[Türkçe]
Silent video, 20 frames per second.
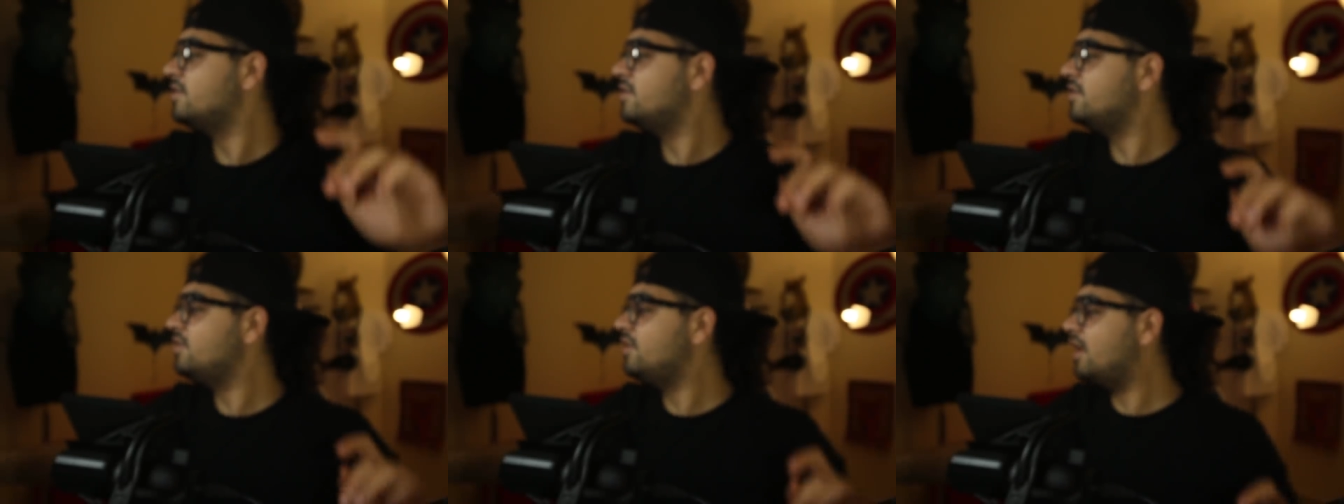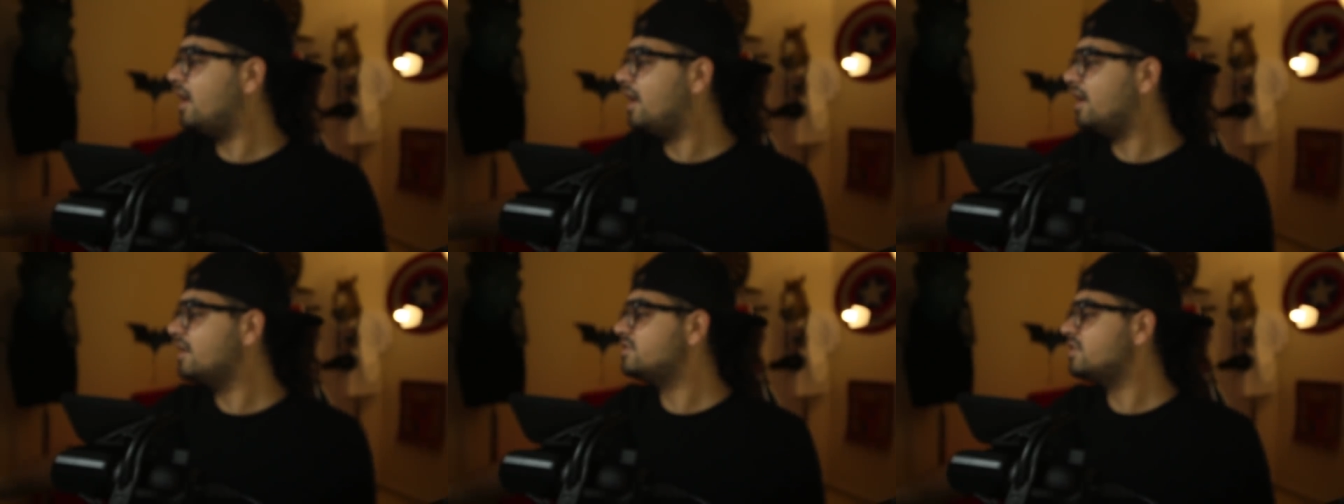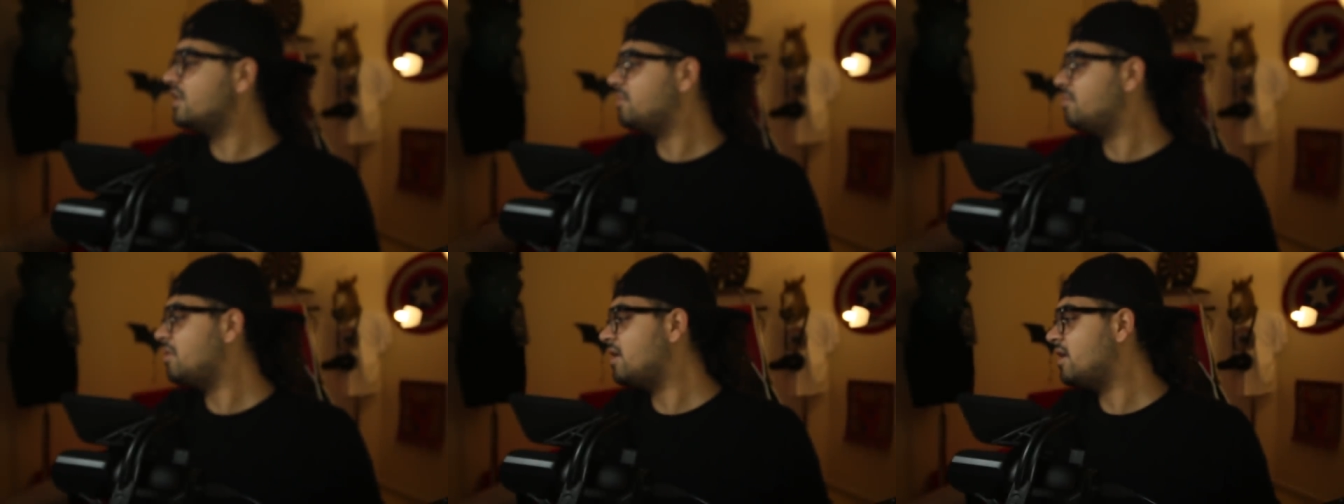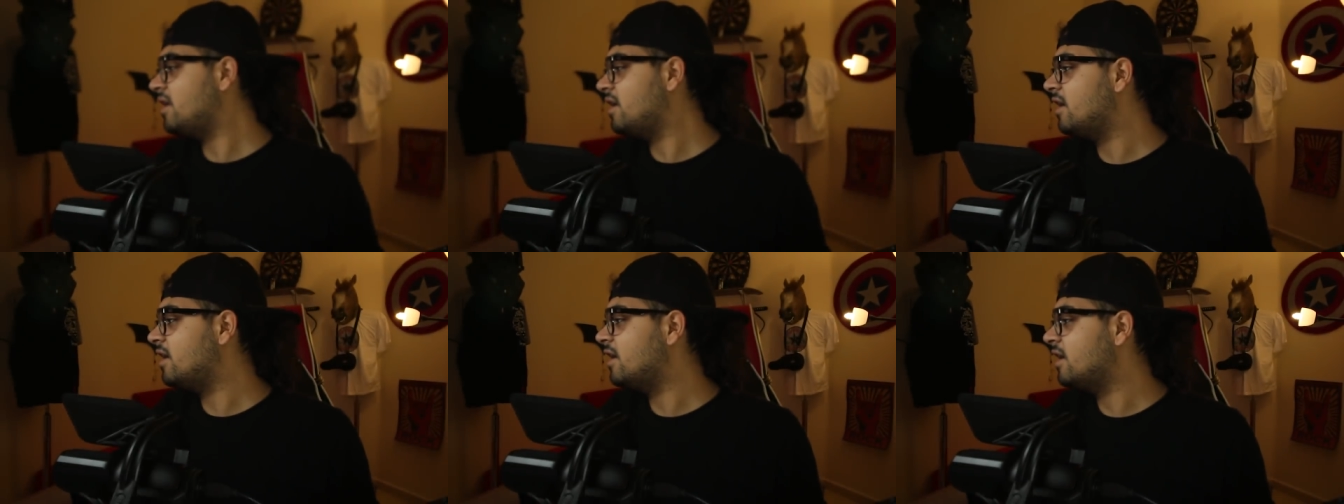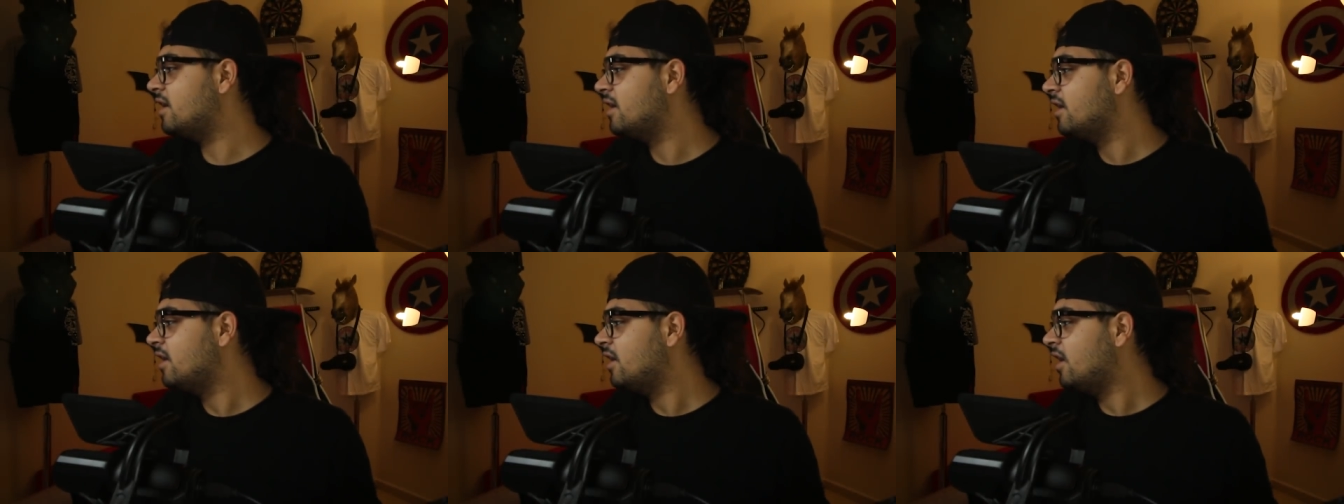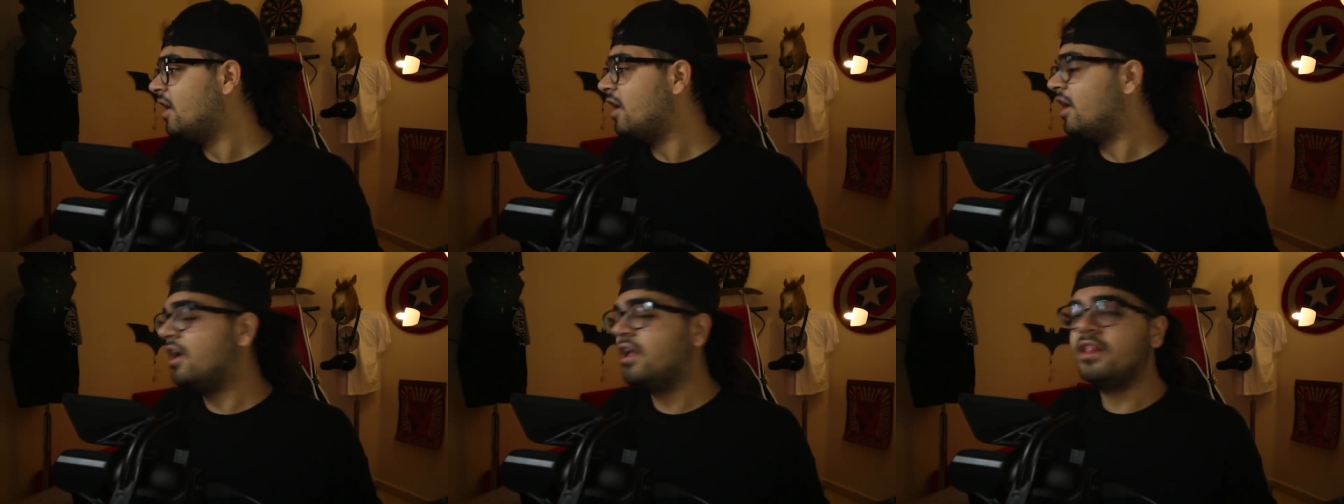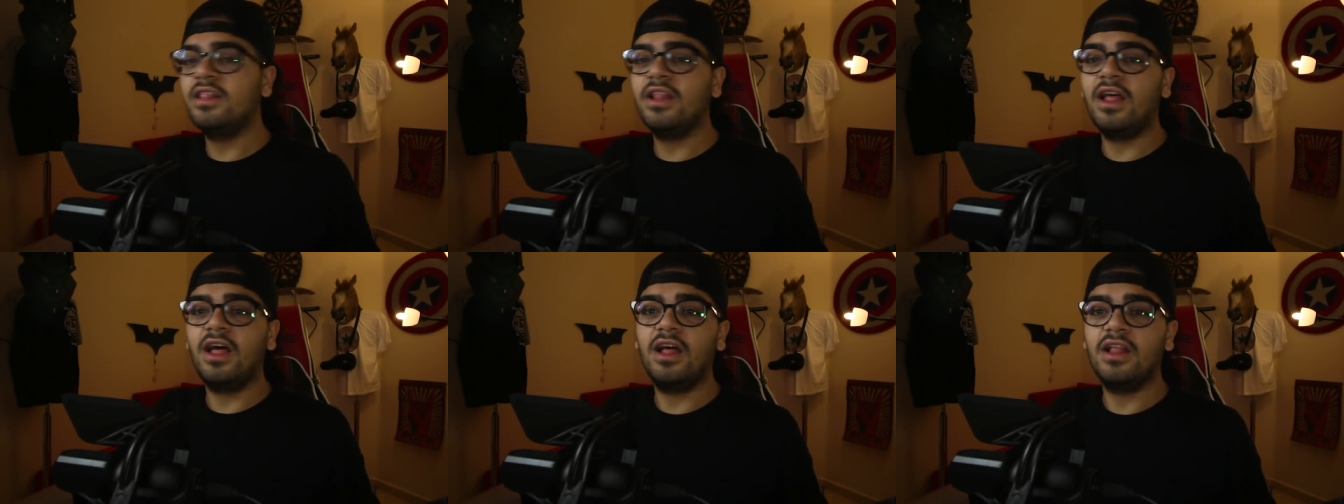Niye acaba?
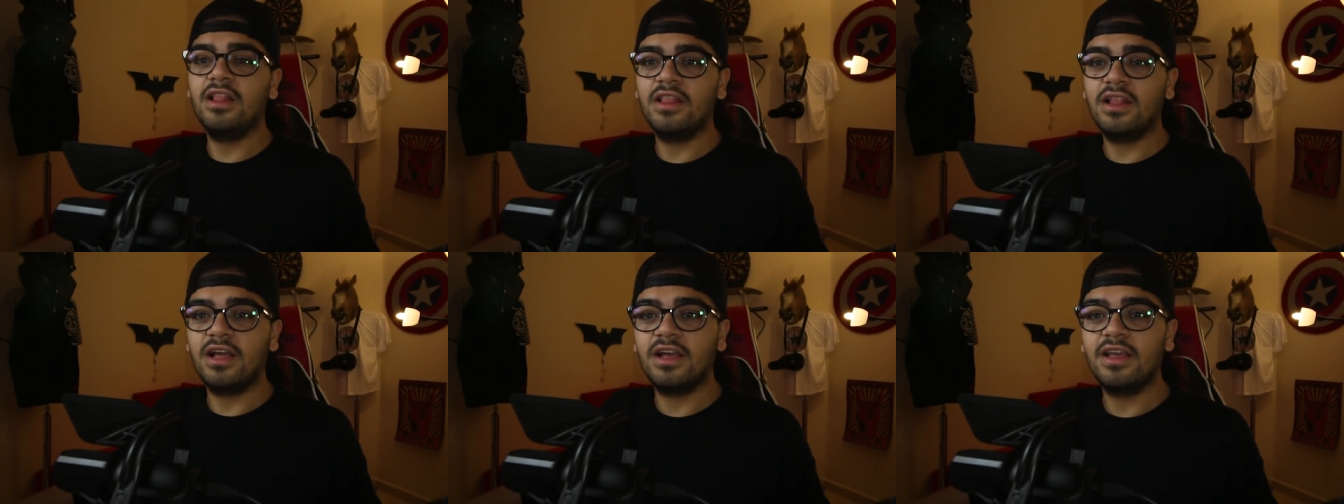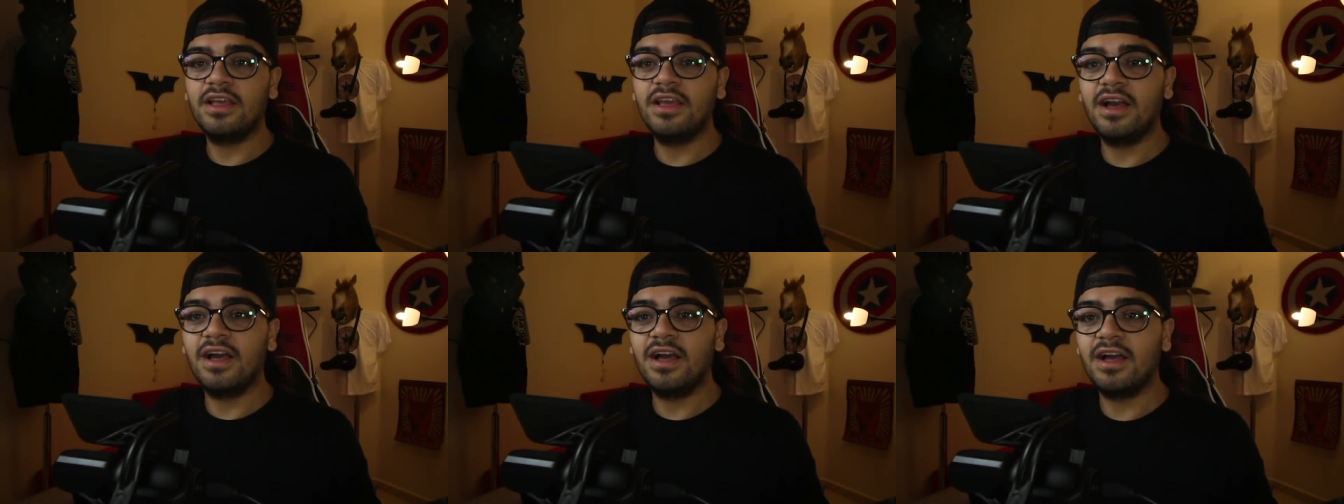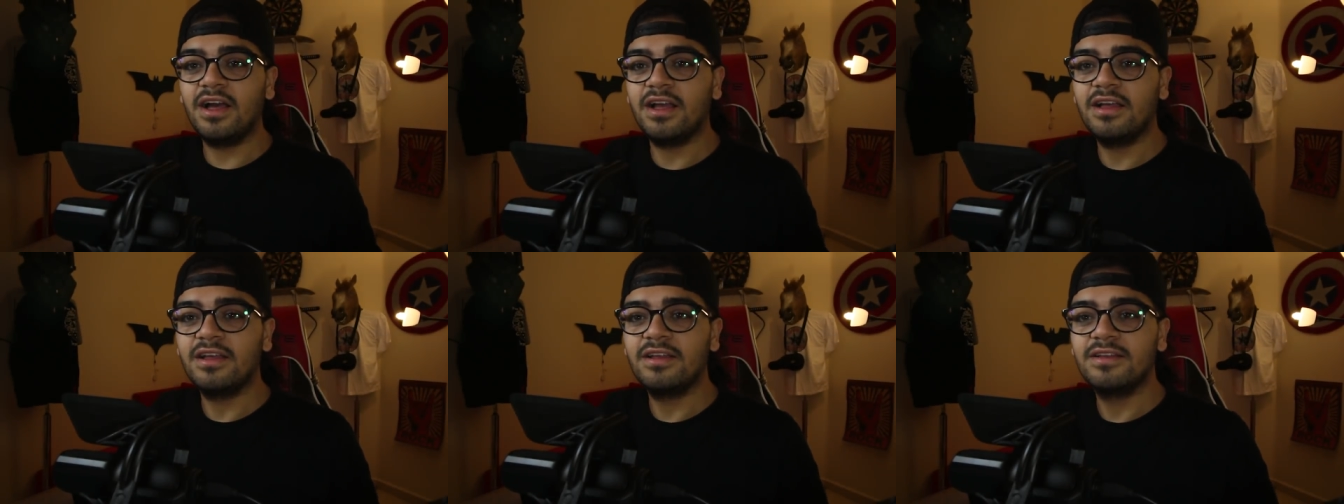Allah Allah ya.